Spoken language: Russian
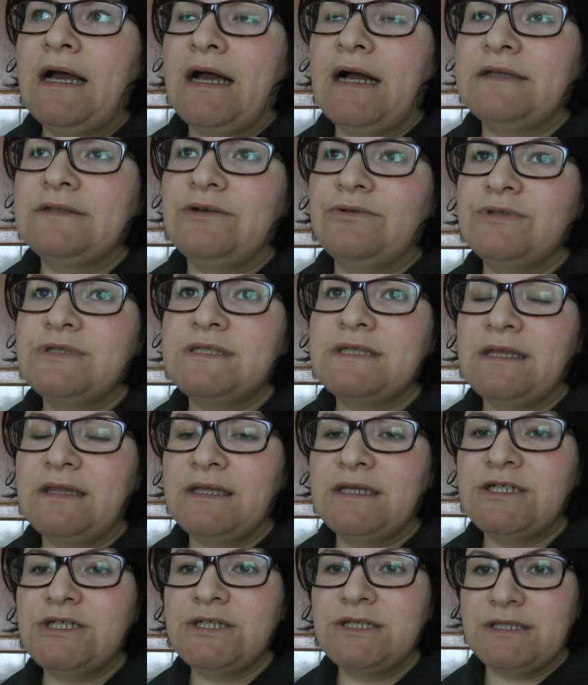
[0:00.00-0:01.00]
как-то он
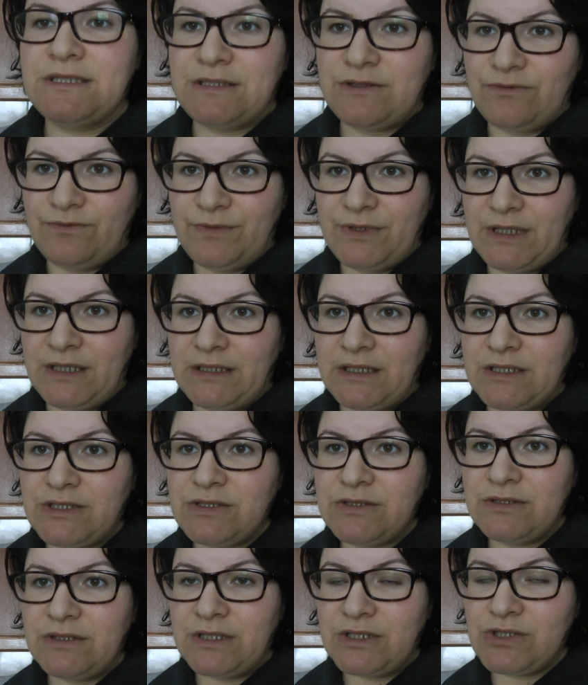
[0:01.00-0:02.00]
стал ложиться у меня на,
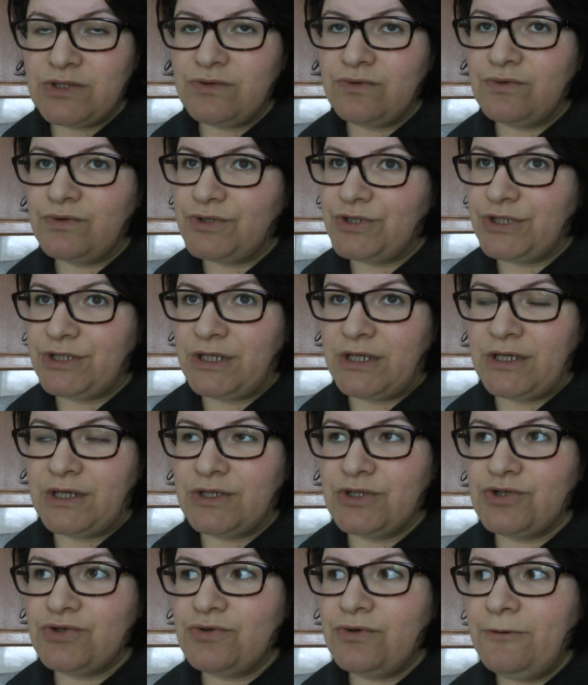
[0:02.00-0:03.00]
на слух очень
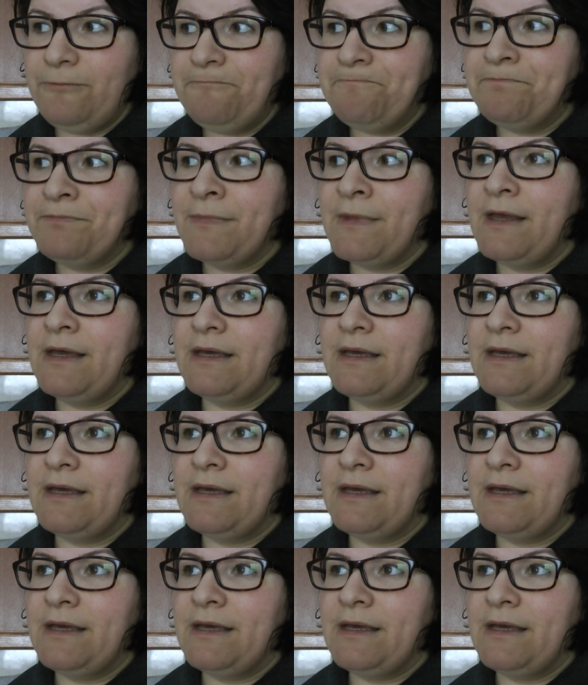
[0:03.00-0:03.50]
хорошо,